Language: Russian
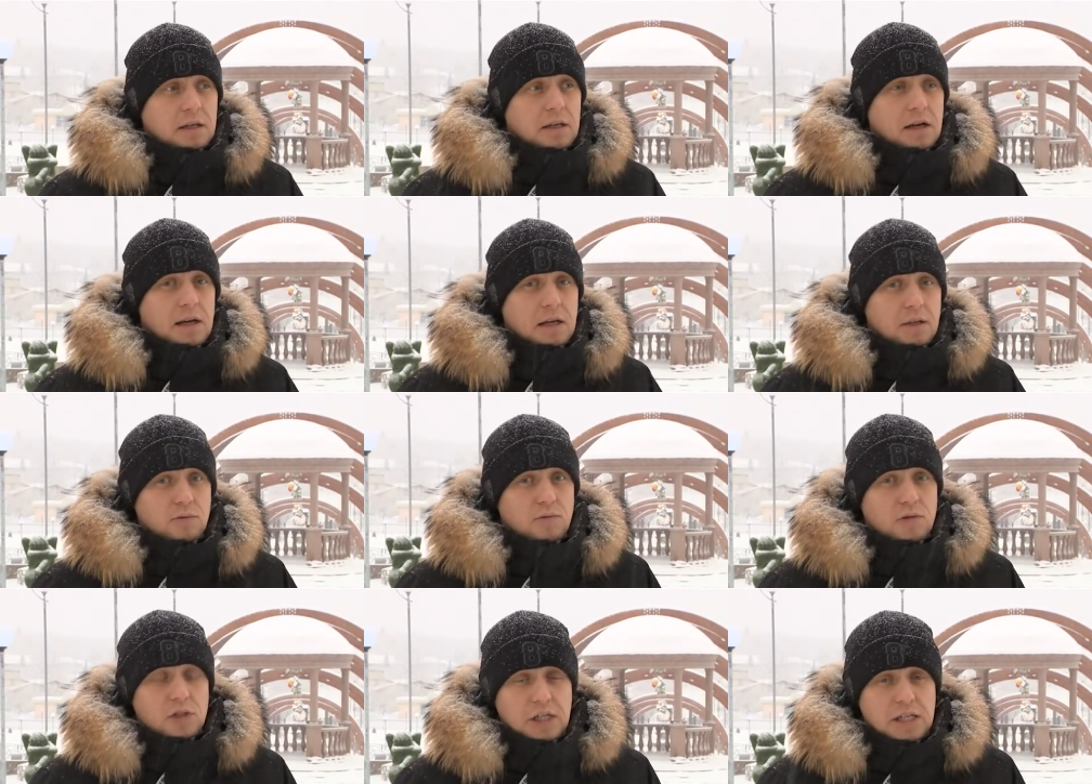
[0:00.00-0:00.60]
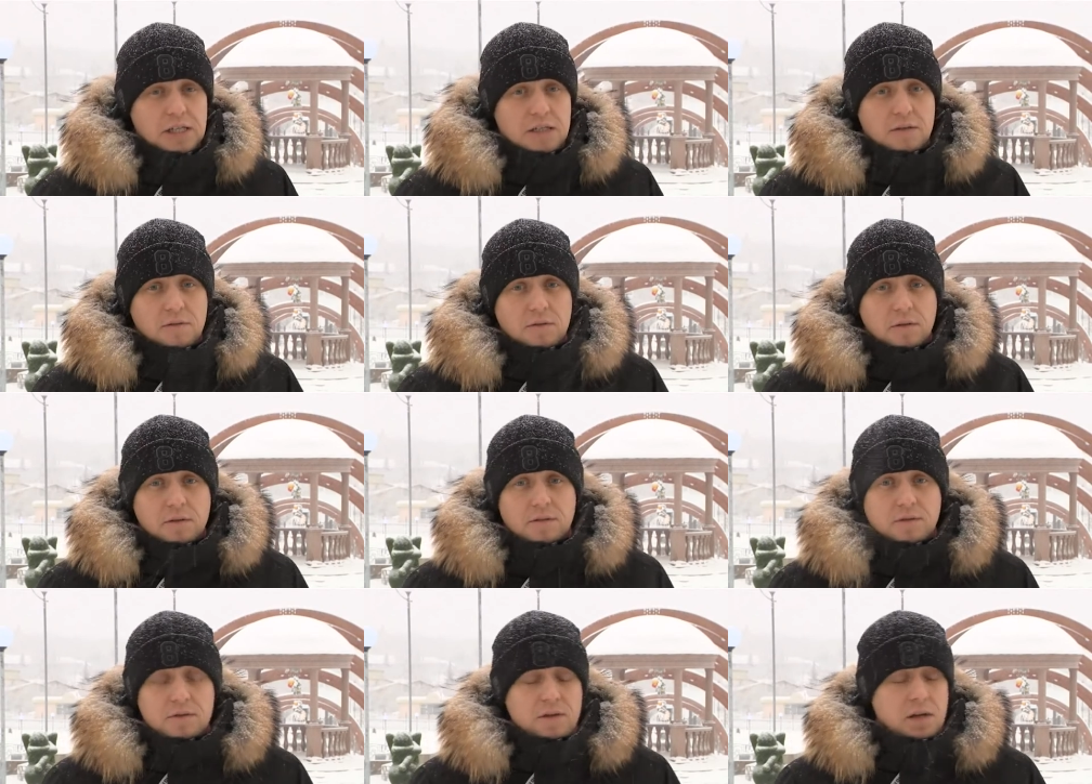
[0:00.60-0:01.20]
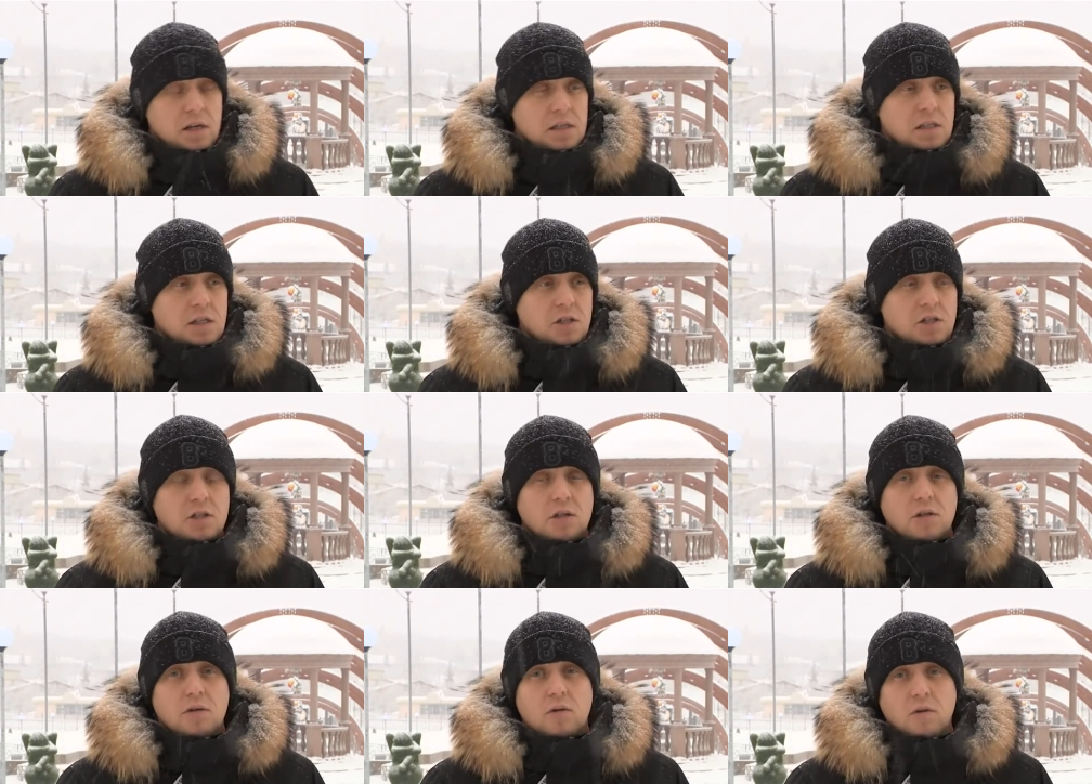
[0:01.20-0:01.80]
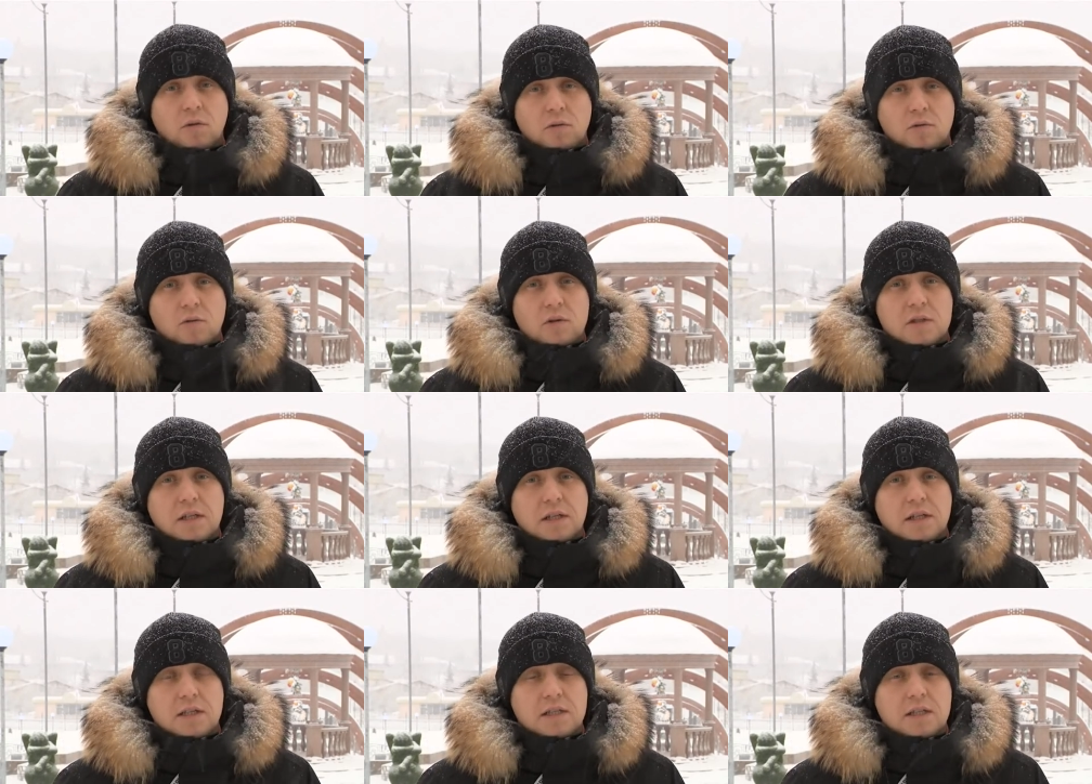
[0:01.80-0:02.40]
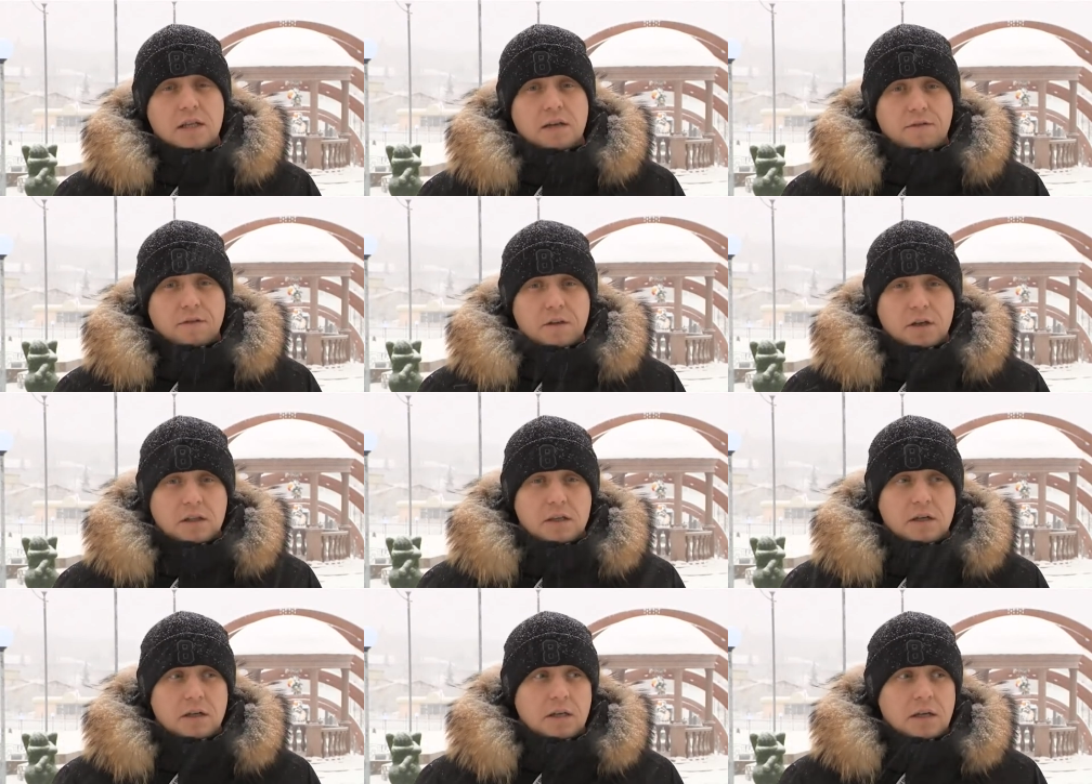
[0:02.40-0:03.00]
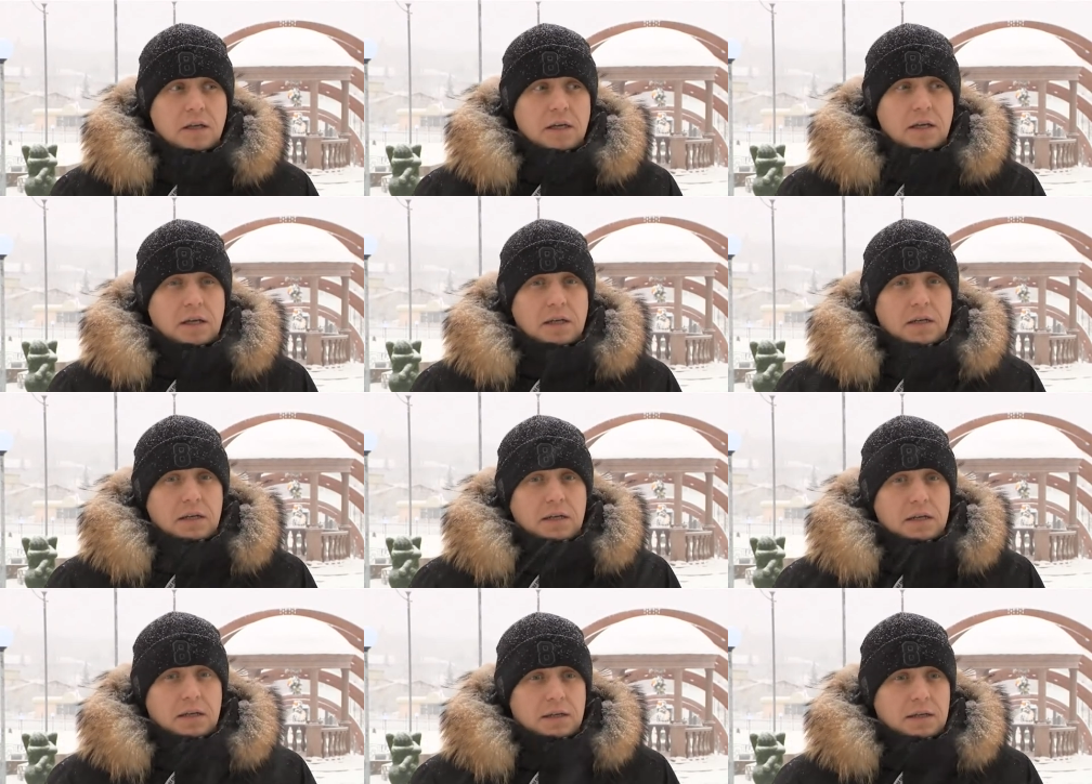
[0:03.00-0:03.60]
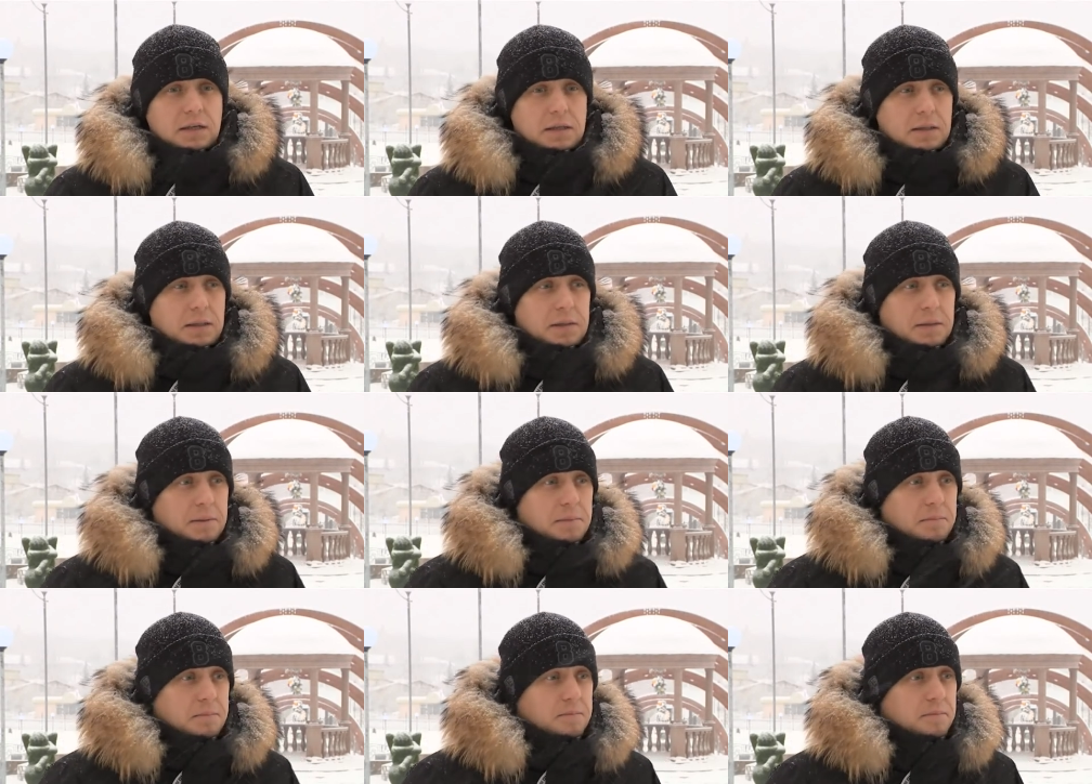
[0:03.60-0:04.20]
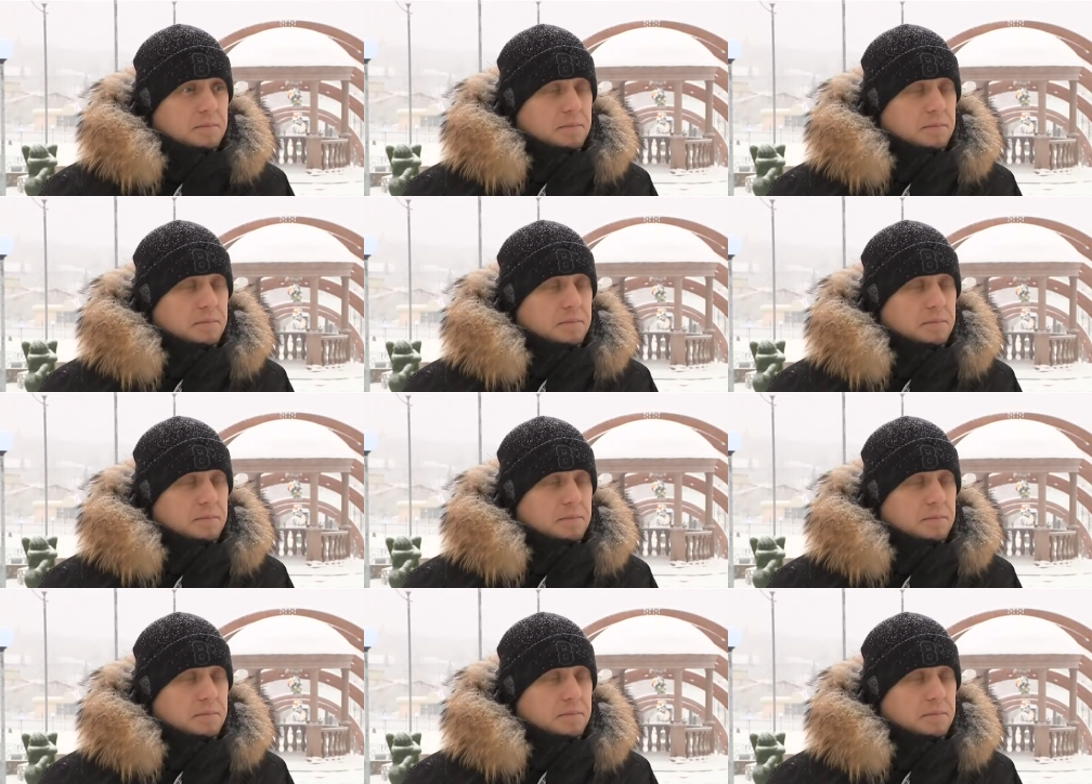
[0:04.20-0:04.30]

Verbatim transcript: играть, участвовать в различных конкурсах, эстафетах э,